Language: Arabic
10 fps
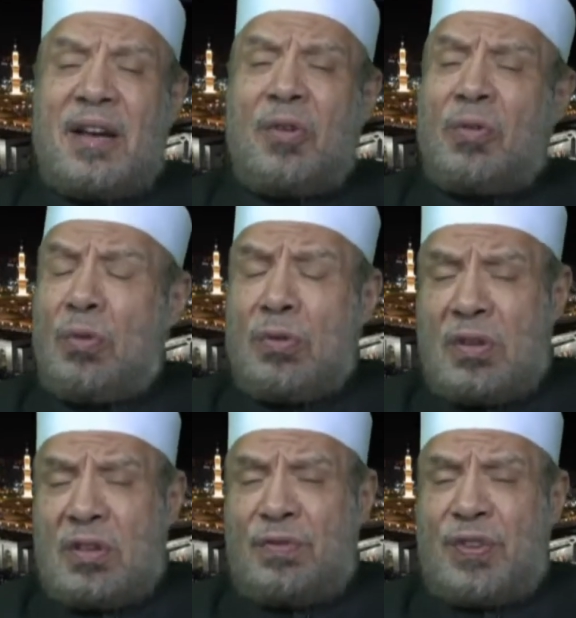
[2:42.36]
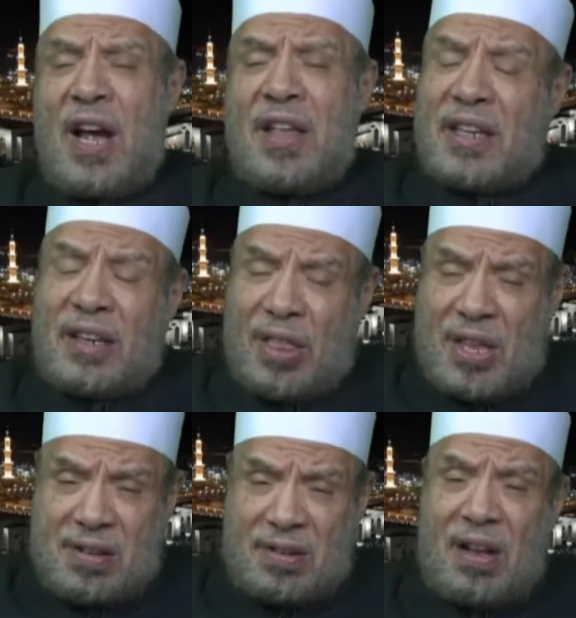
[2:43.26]
النقول في هذا
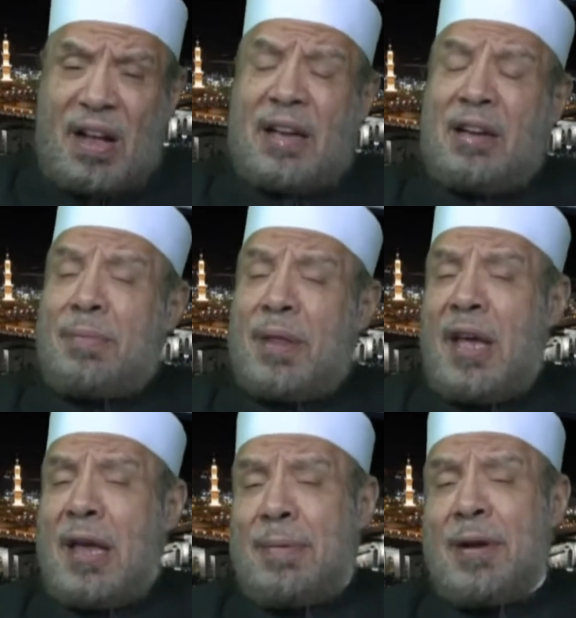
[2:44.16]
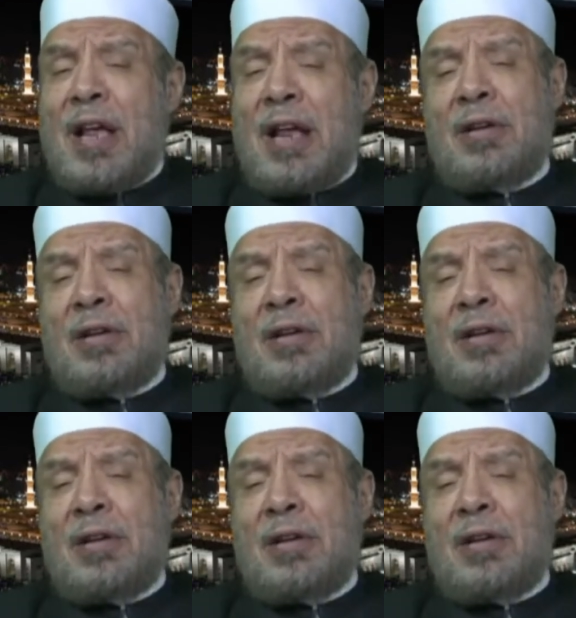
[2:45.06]
كثيرة عن المذاهب